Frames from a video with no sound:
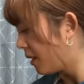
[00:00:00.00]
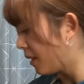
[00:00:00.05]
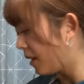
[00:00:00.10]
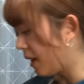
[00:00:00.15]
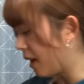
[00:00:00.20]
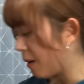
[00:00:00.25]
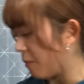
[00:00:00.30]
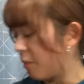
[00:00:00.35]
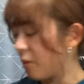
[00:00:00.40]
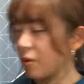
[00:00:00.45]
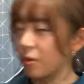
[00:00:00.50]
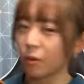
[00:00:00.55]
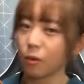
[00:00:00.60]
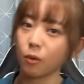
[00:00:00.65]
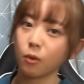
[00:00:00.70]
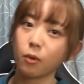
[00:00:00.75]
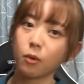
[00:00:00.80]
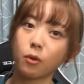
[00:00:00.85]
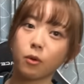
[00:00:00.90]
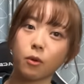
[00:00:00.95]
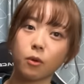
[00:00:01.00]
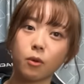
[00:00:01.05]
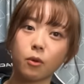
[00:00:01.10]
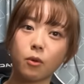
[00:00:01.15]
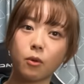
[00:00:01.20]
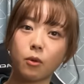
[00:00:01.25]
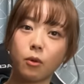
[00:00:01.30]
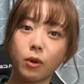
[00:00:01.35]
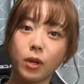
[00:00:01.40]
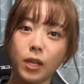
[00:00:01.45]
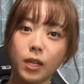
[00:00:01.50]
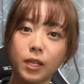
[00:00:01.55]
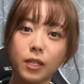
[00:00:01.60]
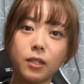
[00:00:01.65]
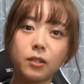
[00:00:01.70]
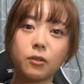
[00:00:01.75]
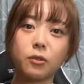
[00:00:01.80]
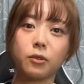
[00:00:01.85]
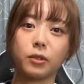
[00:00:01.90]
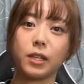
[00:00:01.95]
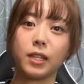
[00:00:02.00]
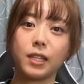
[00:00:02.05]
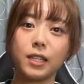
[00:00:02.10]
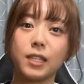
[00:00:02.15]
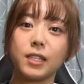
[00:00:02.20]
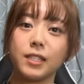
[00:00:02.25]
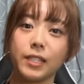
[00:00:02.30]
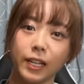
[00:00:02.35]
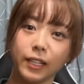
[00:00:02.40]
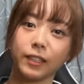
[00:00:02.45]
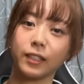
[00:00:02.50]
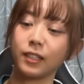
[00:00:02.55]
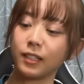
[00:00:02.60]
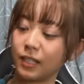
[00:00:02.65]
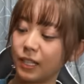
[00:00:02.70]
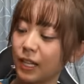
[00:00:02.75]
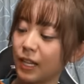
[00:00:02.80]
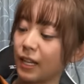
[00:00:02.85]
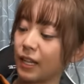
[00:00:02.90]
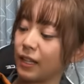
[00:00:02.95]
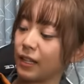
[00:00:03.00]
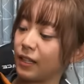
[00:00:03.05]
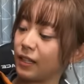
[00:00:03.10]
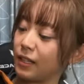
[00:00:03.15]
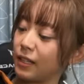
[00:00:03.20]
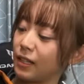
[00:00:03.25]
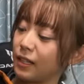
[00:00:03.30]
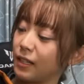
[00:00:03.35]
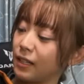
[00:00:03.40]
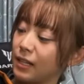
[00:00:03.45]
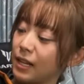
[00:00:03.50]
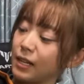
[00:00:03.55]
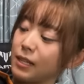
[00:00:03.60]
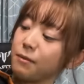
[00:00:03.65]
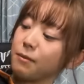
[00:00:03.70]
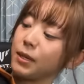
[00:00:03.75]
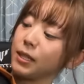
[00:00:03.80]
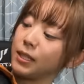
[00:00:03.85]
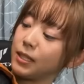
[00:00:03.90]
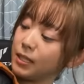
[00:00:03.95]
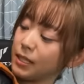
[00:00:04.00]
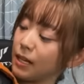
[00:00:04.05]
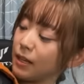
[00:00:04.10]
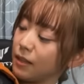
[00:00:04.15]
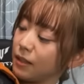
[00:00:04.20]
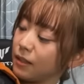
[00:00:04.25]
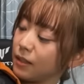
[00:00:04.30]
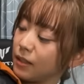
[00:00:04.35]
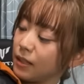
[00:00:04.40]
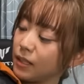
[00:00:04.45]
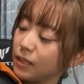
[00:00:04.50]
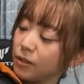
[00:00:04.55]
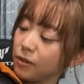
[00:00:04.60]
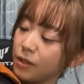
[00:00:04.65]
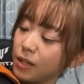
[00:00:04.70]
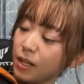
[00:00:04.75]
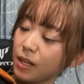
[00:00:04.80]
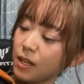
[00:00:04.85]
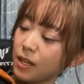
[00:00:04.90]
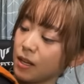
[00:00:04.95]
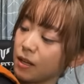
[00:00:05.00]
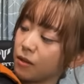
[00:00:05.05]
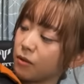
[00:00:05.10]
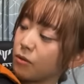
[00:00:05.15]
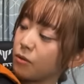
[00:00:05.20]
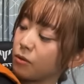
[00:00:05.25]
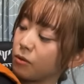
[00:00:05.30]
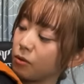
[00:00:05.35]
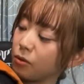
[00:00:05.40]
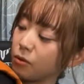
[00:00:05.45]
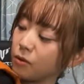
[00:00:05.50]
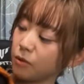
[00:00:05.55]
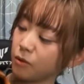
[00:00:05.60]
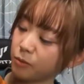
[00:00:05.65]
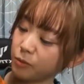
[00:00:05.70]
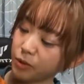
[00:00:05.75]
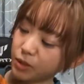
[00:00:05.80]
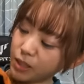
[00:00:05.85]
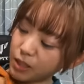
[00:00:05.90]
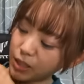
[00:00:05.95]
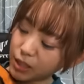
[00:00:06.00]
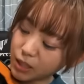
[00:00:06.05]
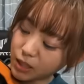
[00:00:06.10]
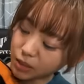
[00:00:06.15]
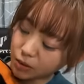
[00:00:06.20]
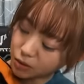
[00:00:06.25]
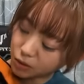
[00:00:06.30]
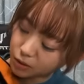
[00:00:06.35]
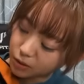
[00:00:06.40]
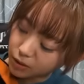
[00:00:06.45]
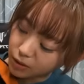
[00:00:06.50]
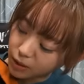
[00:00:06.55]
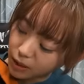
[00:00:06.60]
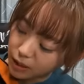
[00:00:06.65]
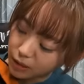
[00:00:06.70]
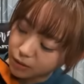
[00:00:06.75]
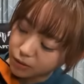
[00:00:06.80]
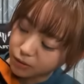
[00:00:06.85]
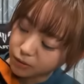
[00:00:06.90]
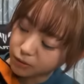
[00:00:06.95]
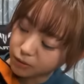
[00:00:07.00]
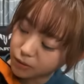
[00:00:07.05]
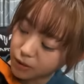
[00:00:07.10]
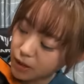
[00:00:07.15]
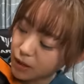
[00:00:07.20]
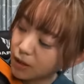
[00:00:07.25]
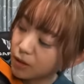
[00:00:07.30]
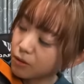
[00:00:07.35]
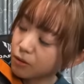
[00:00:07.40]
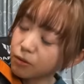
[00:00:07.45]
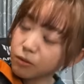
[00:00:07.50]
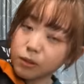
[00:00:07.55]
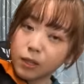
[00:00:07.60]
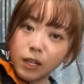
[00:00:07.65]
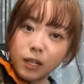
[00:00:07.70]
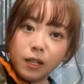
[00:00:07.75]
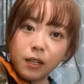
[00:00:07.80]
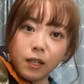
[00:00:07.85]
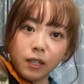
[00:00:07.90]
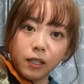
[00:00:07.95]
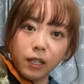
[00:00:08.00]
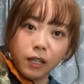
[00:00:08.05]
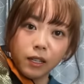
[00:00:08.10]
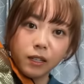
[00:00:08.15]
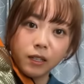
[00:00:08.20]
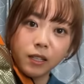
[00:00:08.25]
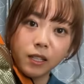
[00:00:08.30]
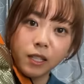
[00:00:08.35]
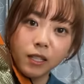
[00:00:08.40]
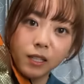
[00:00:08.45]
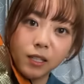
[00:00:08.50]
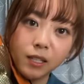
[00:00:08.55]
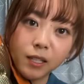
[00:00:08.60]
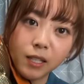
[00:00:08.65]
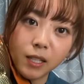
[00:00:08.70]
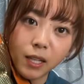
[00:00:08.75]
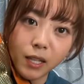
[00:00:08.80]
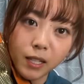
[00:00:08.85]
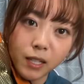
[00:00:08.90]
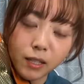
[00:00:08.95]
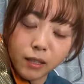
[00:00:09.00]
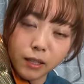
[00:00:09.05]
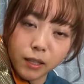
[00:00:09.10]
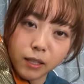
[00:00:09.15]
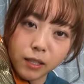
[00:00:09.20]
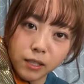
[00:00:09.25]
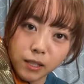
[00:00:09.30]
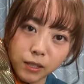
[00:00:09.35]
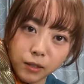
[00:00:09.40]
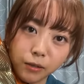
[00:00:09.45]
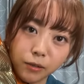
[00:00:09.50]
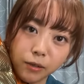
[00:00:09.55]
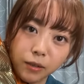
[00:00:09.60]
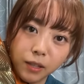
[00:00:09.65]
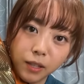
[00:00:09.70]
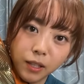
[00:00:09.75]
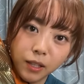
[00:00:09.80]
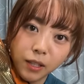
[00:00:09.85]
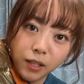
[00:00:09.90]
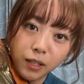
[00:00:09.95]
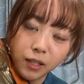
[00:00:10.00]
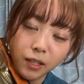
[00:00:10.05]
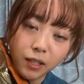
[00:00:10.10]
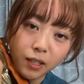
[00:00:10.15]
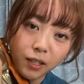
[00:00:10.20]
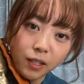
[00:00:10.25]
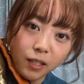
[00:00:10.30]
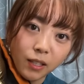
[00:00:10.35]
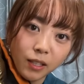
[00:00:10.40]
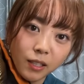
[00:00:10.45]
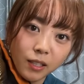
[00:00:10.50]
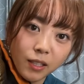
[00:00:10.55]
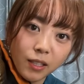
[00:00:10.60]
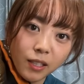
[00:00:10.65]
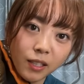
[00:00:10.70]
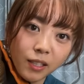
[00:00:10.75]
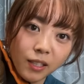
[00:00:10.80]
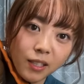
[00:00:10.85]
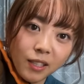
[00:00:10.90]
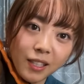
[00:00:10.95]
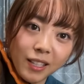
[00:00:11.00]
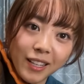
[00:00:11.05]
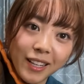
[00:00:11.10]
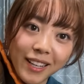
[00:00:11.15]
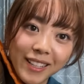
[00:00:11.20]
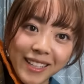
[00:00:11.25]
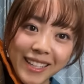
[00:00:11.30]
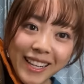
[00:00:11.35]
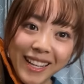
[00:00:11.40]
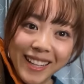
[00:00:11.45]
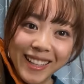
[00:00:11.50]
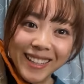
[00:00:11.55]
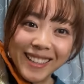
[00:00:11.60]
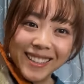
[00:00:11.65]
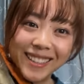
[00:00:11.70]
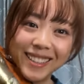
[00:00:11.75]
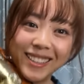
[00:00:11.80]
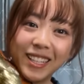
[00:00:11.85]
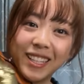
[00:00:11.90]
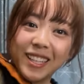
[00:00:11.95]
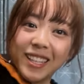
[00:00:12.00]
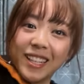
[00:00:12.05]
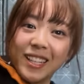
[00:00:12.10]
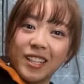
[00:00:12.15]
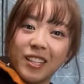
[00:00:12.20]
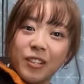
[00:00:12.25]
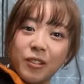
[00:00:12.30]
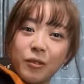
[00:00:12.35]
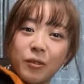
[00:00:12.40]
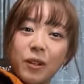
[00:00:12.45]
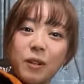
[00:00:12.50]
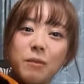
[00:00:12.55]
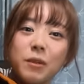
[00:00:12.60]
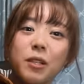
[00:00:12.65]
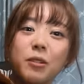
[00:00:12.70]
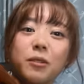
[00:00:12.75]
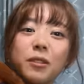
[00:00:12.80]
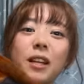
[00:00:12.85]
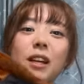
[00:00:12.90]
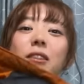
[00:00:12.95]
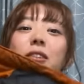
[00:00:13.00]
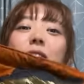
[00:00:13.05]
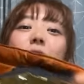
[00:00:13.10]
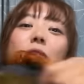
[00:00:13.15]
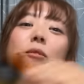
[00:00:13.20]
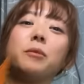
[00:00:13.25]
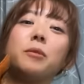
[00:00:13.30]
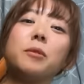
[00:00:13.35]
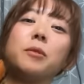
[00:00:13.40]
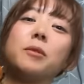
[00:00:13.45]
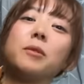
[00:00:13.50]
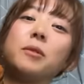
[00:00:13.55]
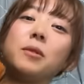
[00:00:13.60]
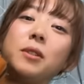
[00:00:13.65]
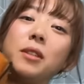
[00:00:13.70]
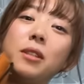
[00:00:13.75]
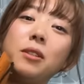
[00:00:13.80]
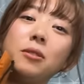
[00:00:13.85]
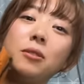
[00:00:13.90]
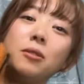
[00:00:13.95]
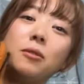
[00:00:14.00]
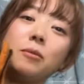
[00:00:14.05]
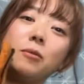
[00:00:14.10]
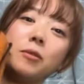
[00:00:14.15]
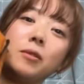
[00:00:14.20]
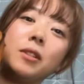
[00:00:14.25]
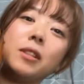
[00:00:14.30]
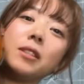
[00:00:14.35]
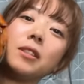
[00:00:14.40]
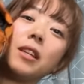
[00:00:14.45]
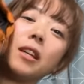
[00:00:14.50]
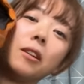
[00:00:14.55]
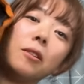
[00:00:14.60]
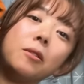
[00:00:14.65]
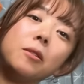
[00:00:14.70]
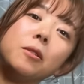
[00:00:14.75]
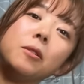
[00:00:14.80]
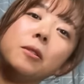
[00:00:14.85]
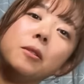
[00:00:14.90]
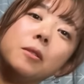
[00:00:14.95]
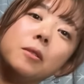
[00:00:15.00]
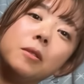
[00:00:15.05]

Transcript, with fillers: あもうこれ1個でいいじゃんってなりましたでそれがこのオムニヒートっていうのがこの中がねキンキラキンなんですよキンキラキンこれ見たことある人もいると思うんですけど